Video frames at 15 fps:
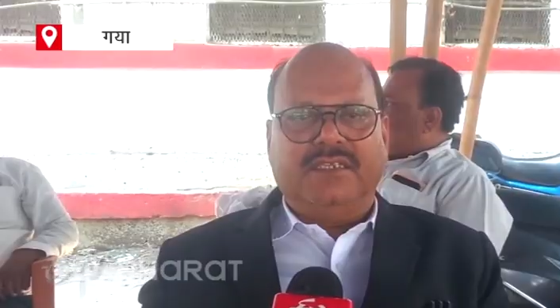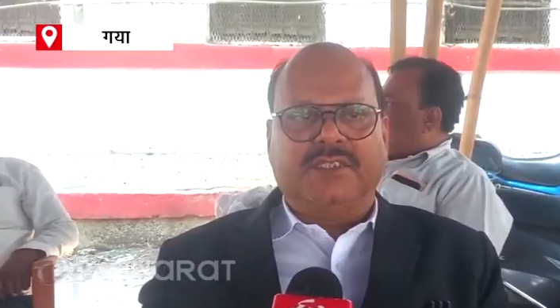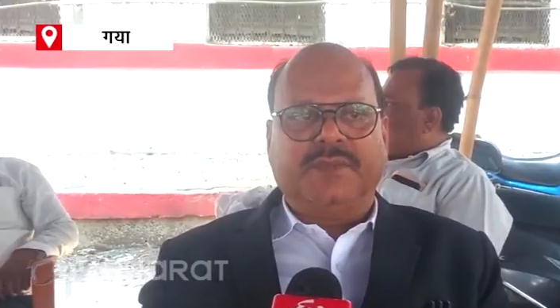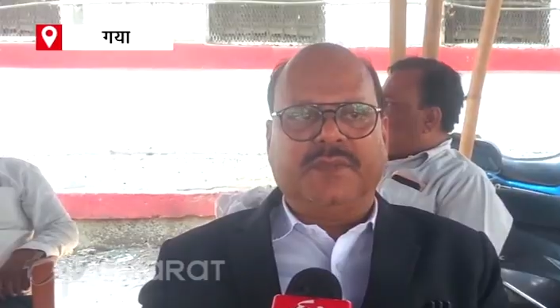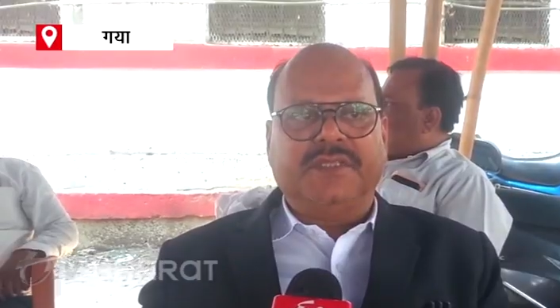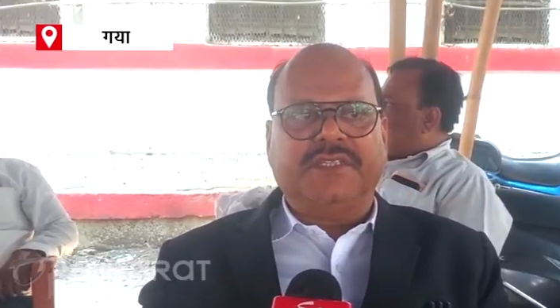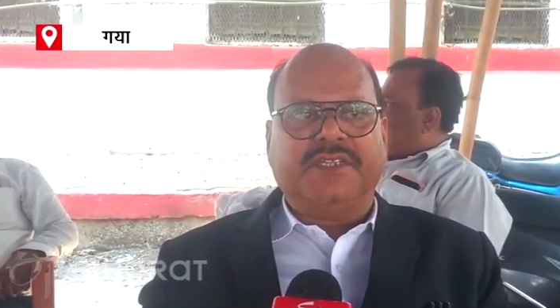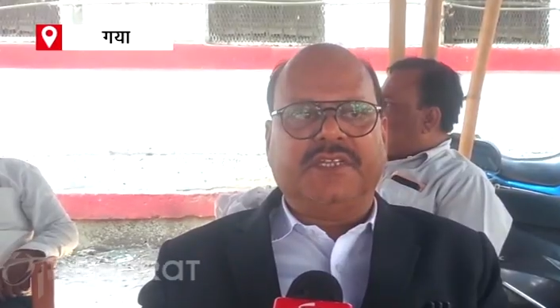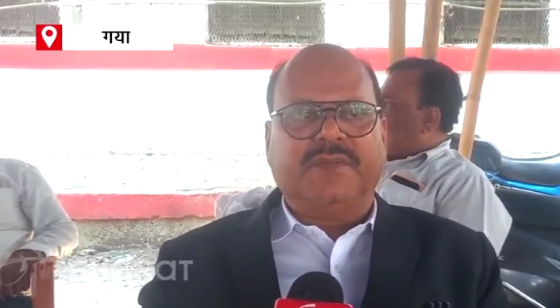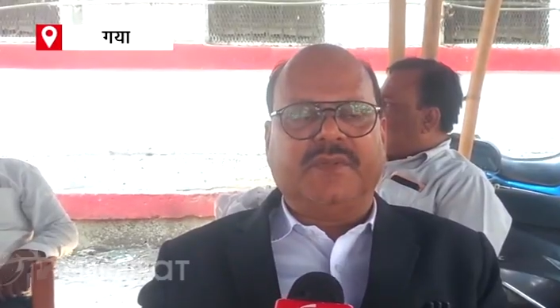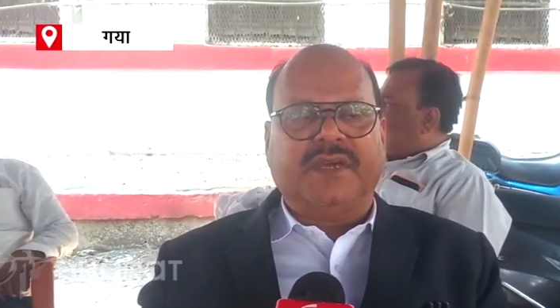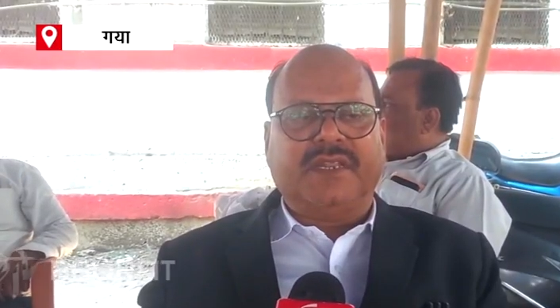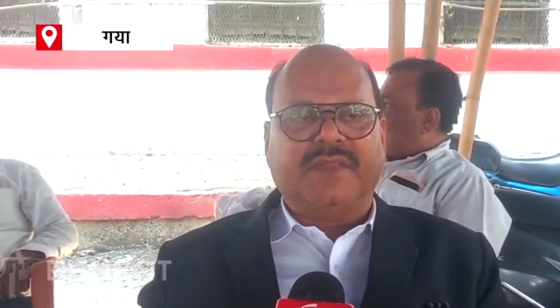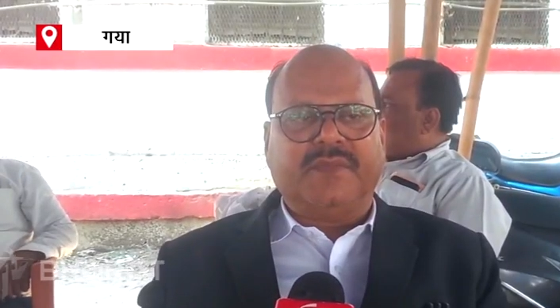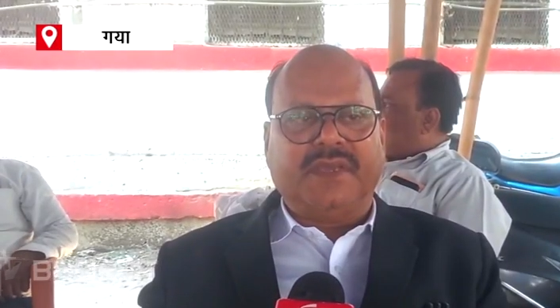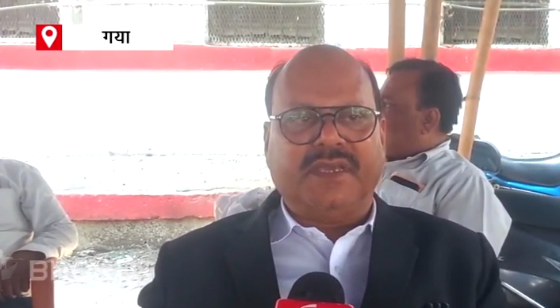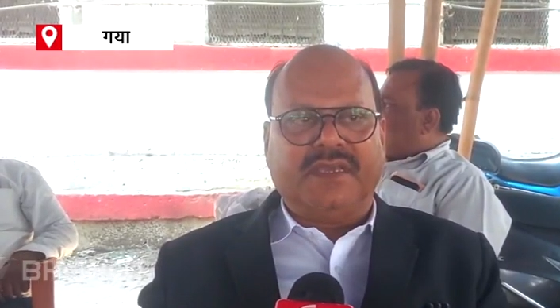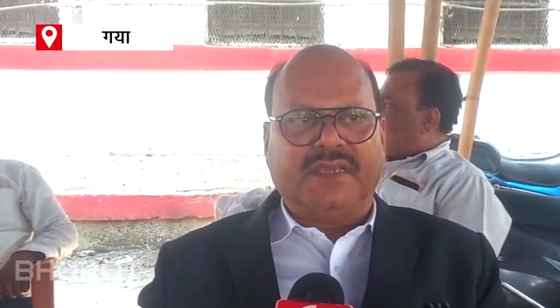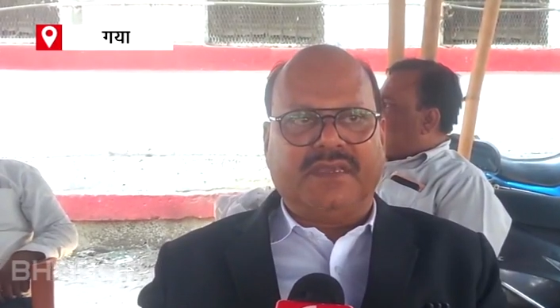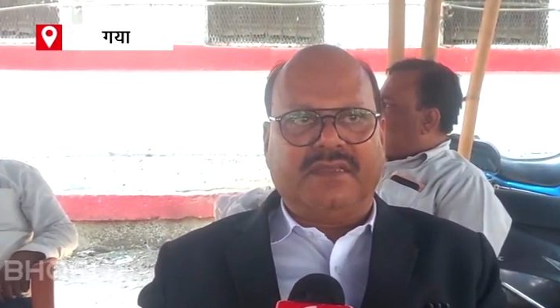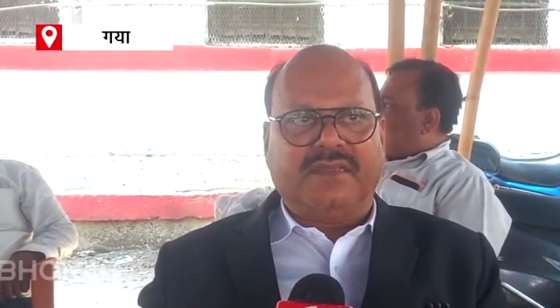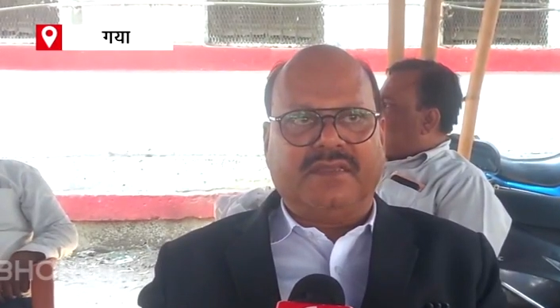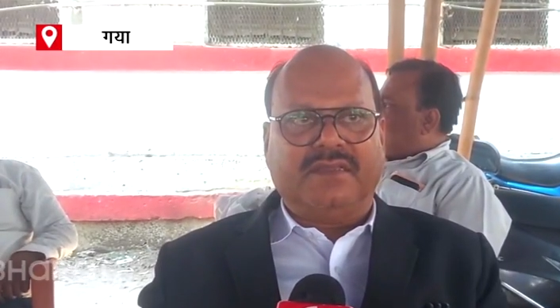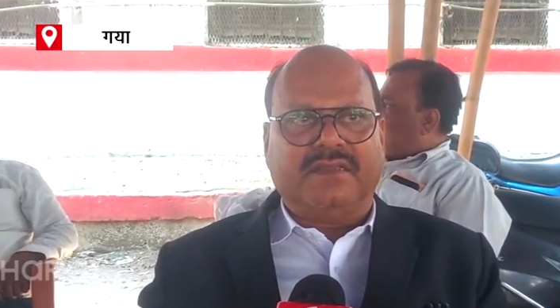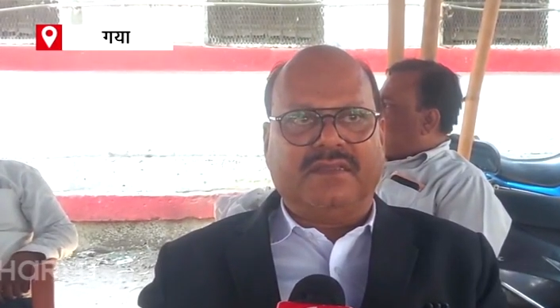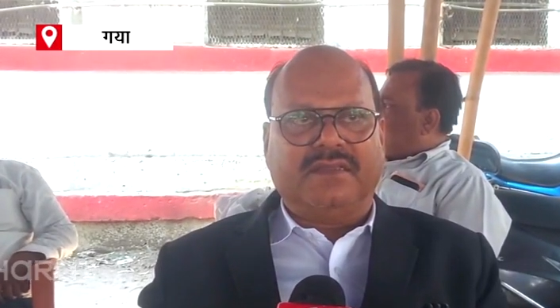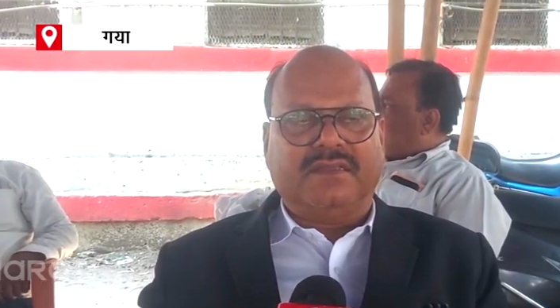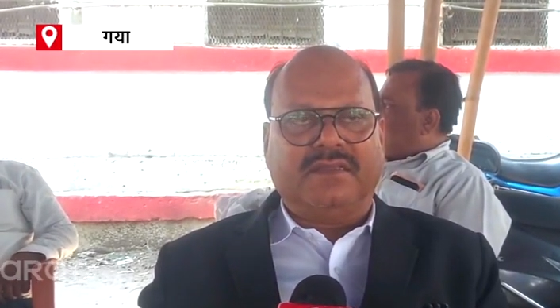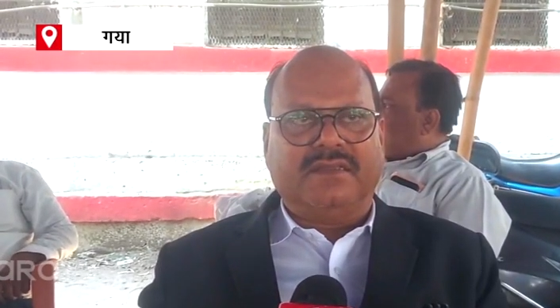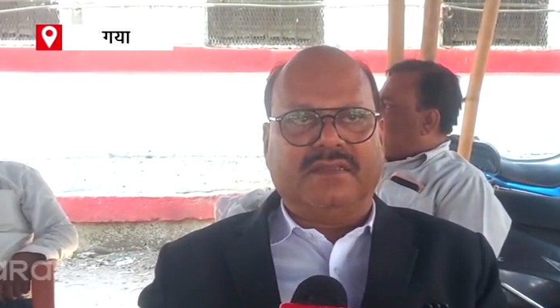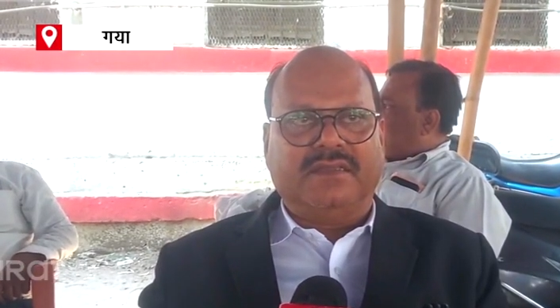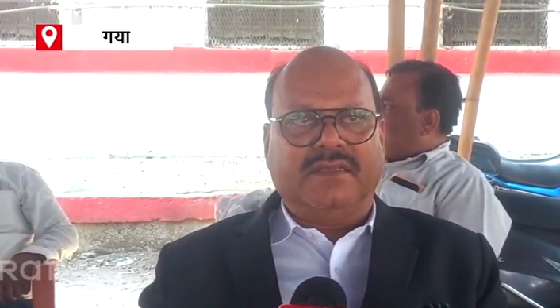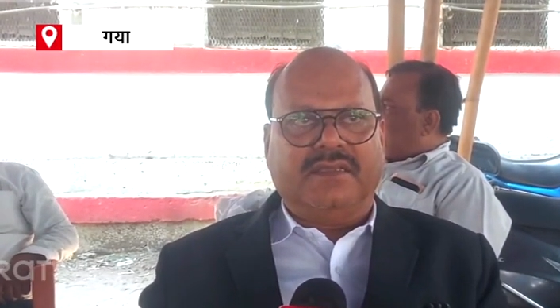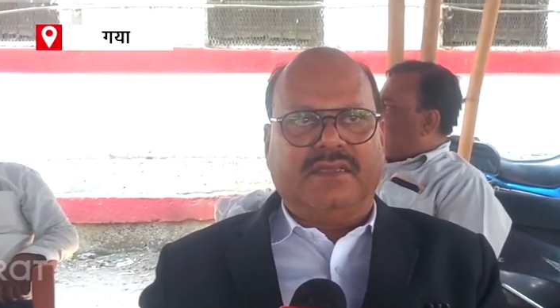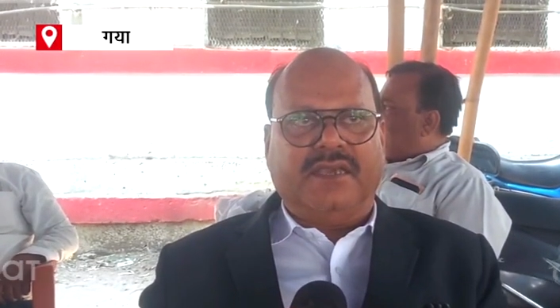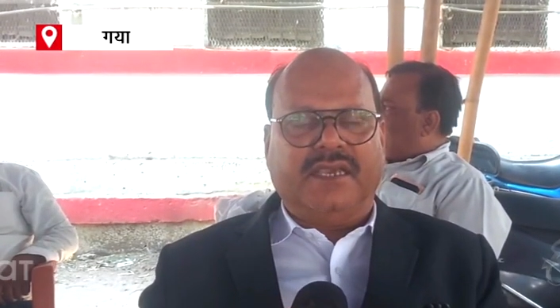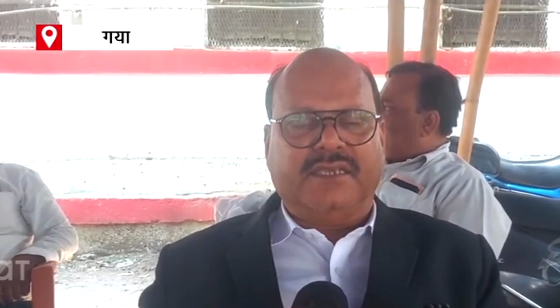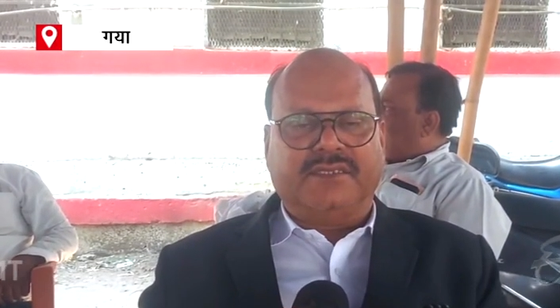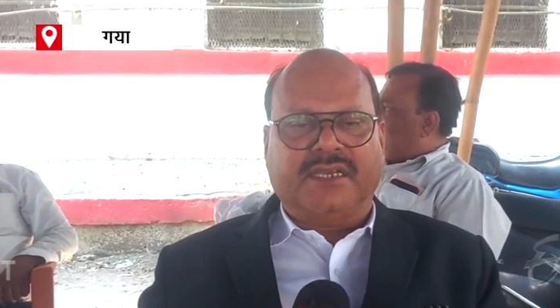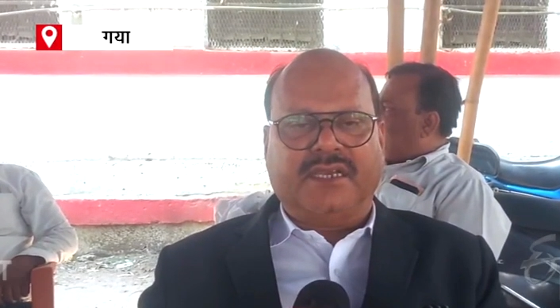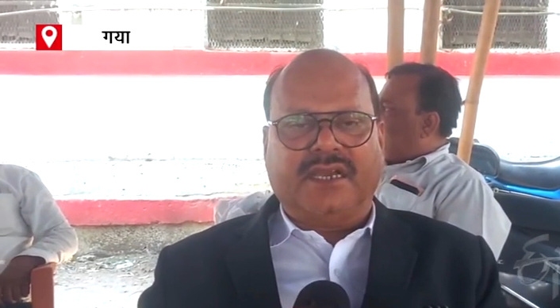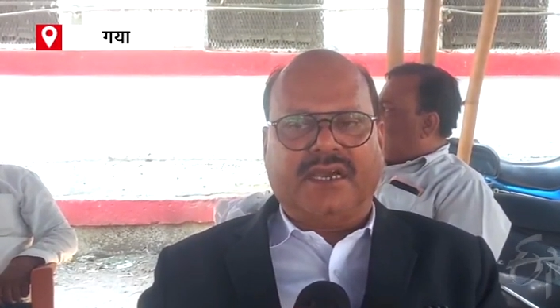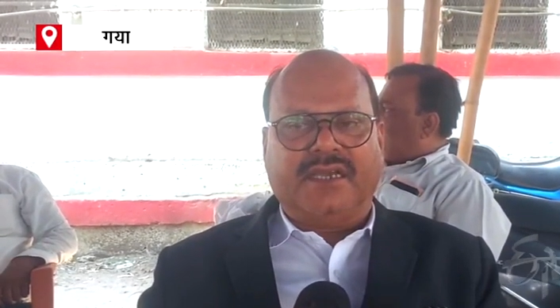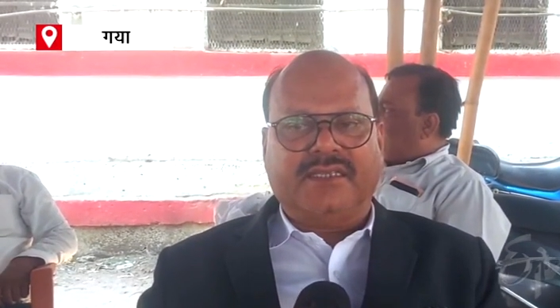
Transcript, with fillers: गया व्यवहार न्यायालय के अधिवक्ता का कहना है